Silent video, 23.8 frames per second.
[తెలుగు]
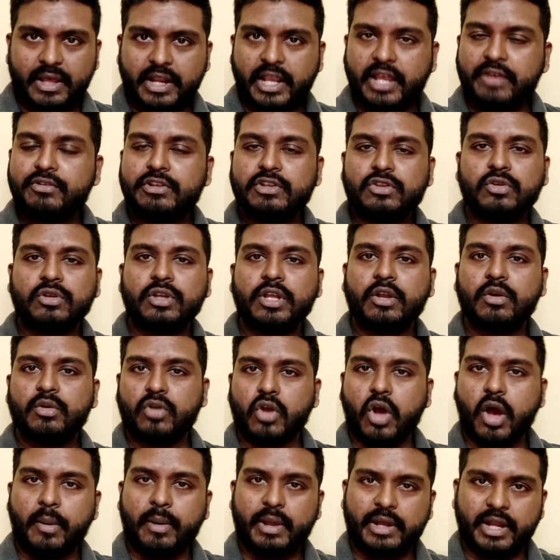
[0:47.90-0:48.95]
రేవంత్ ఉన్నారు
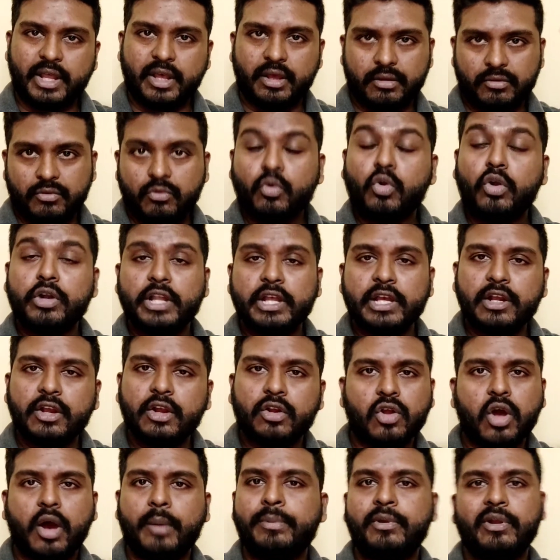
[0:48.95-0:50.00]
టాప్ అంటే ఓటింగ్లో
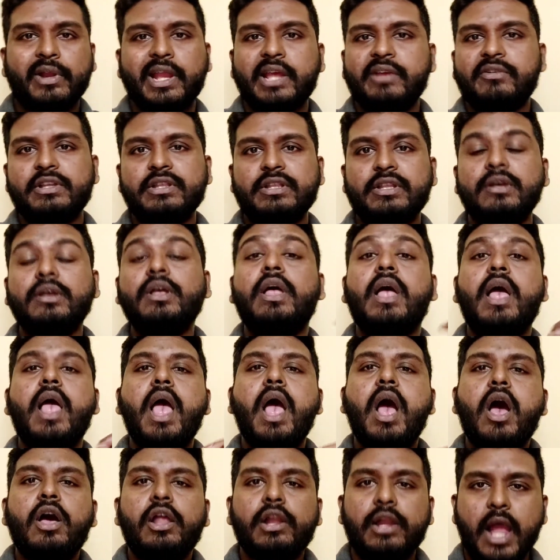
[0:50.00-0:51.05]
టాప్లో రేవంత్
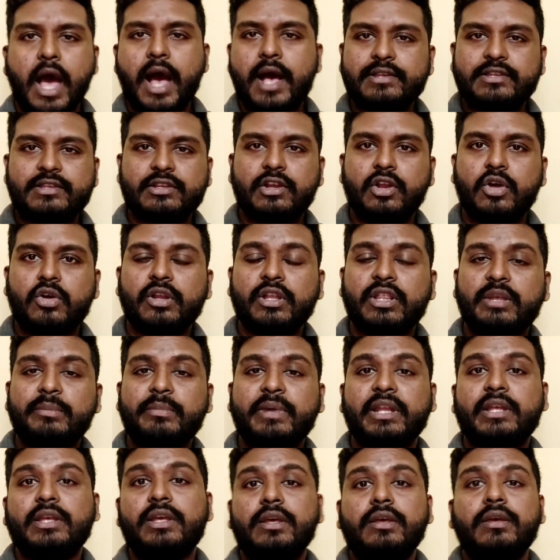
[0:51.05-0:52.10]
లాస్ట్లో ఉన్నది
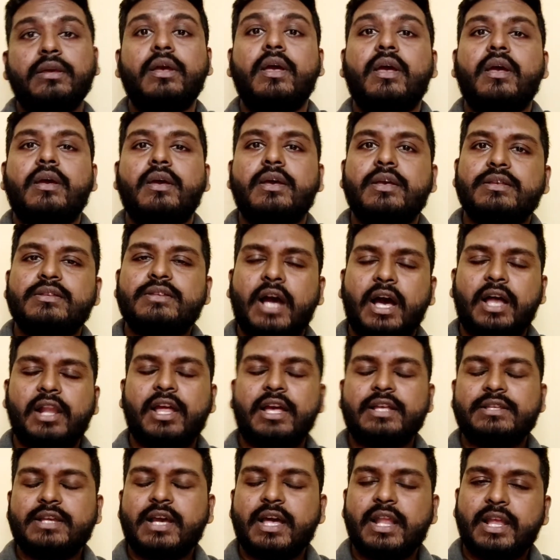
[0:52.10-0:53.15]
మనకి చాలా
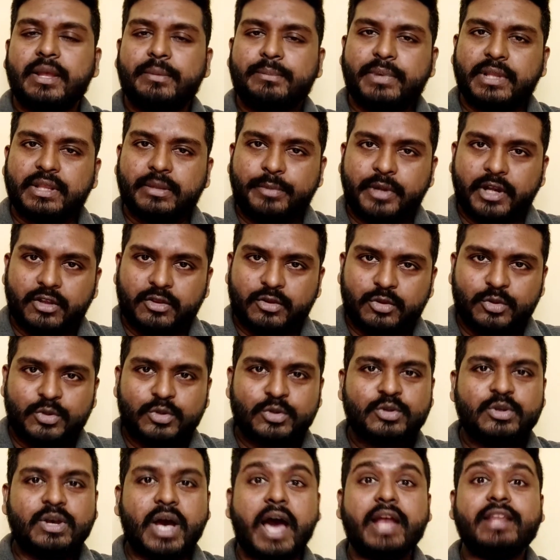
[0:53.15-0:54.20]
చాలా ఇబ్బంది పెడుతూ
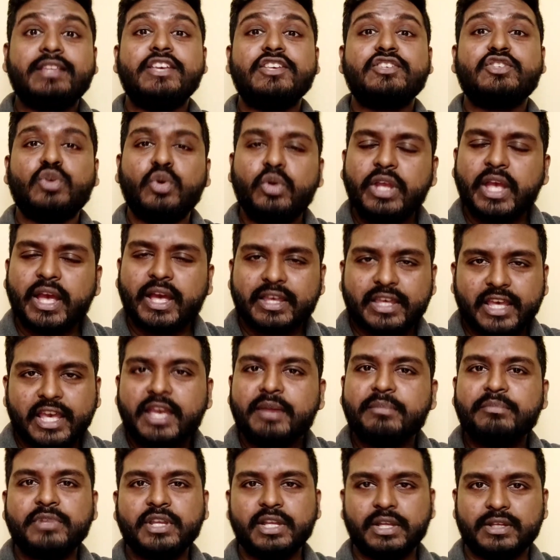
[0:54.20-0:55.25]
ఆర్జే సూర్య
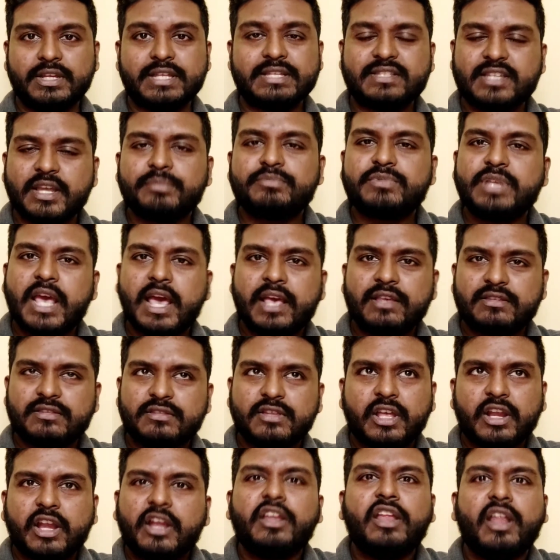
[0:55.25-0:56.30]
గేమ్ని డిస్టర్బ్
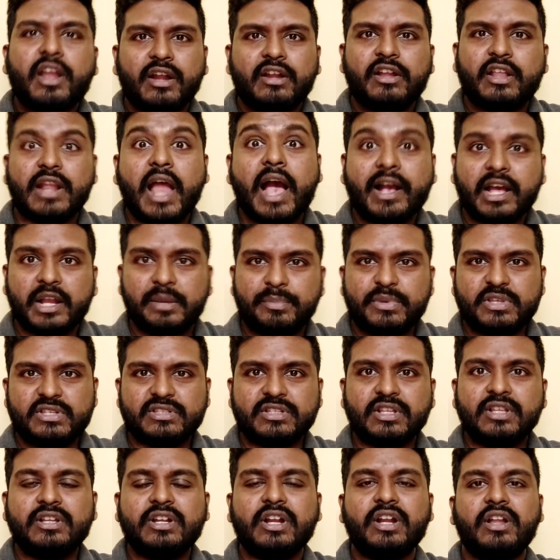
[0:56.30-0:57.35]
చేస్తున్నారని అంటే నాకు
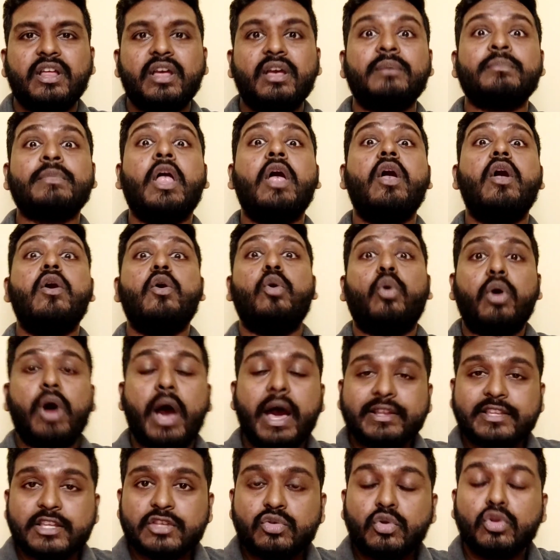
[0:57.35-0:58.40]
అనిపించింది ఎందుకంటే
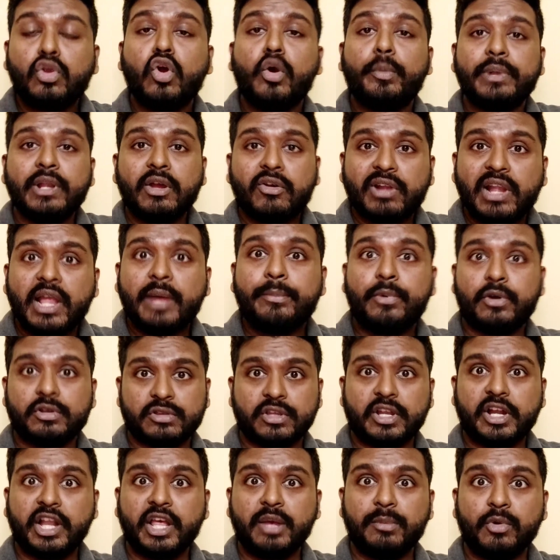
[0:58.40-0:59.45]
ఆర్జే సూర్య ఓపెన్
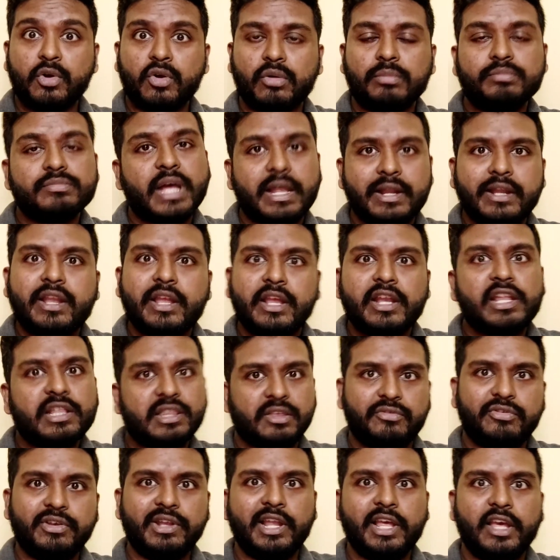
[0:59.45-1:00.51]
అవ్వలేకపోతున్నాడేమో అని
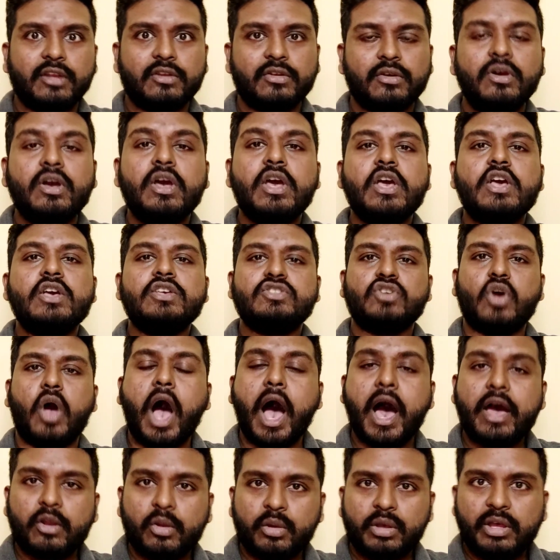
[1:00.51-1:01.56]
నేనైతే ఫీల్ అయ్యాను సో
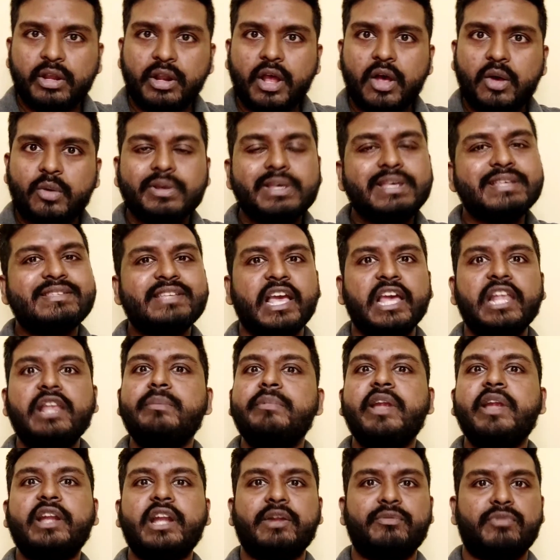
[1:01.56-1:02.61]
ఆరో హీరావ్ ఈజ్
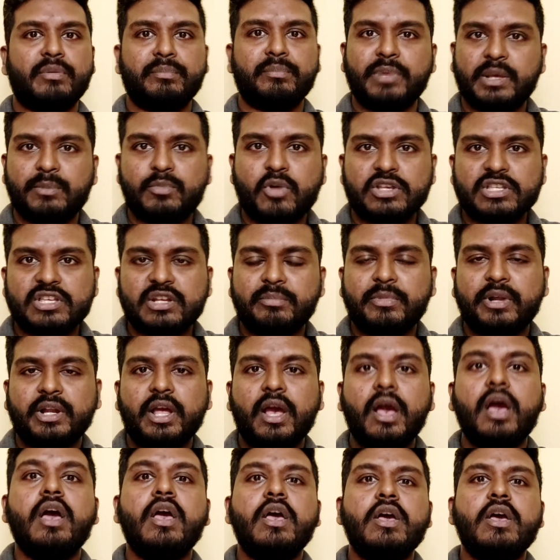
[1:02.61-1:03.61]
ఎలిమినేటెడ్ ఫ్రమ్ బిగ్ బాస్ అనమాట